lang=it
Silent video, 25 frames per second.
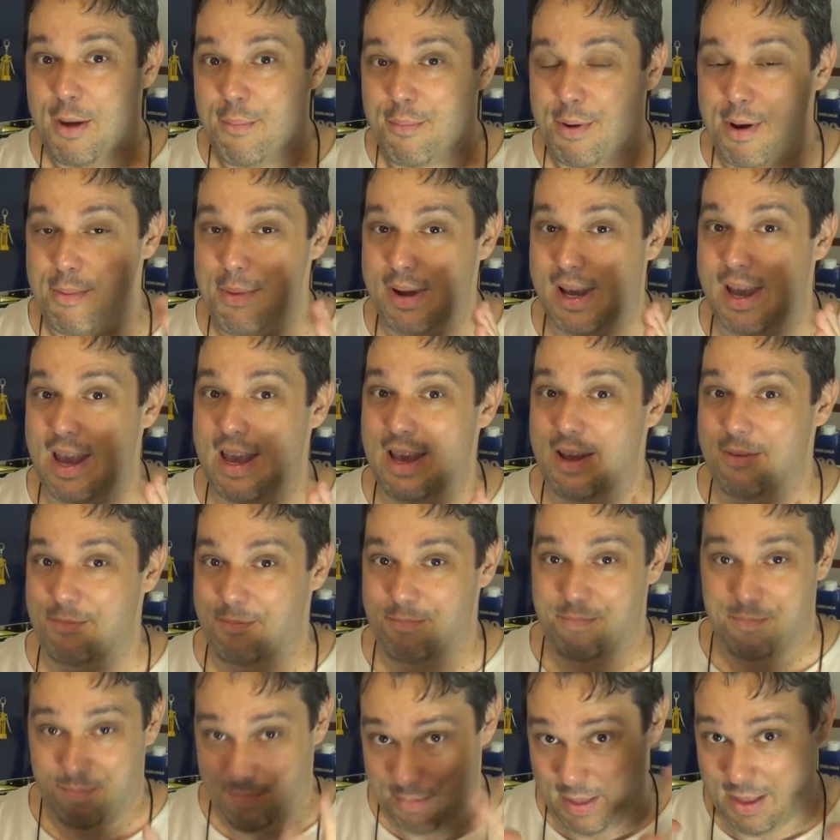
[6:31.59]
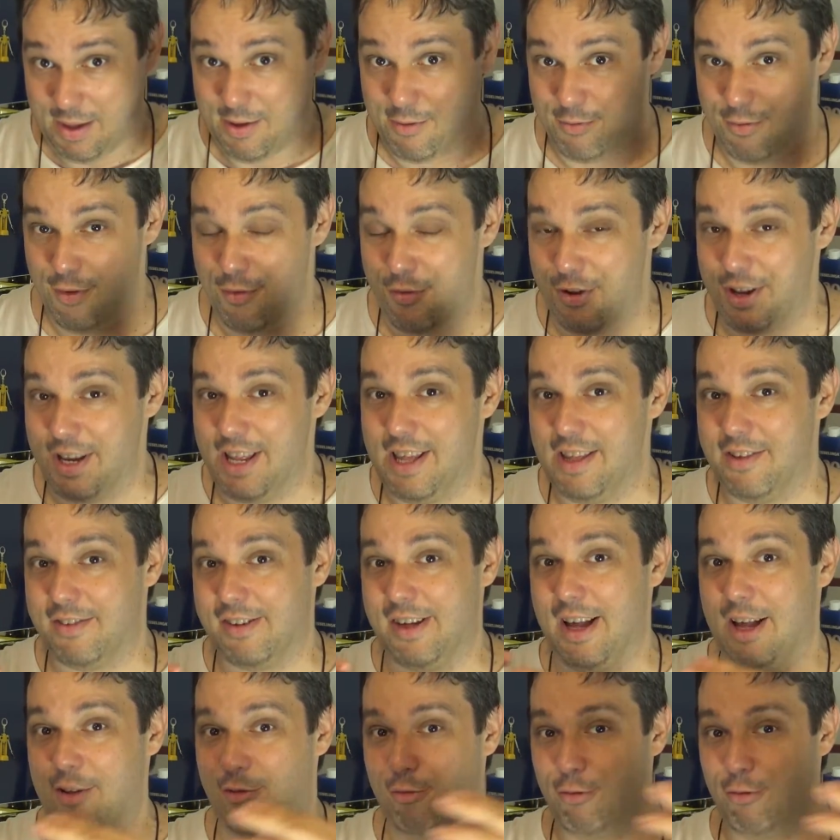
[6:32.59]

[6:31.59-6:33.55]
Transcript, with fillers: prima che vi finisca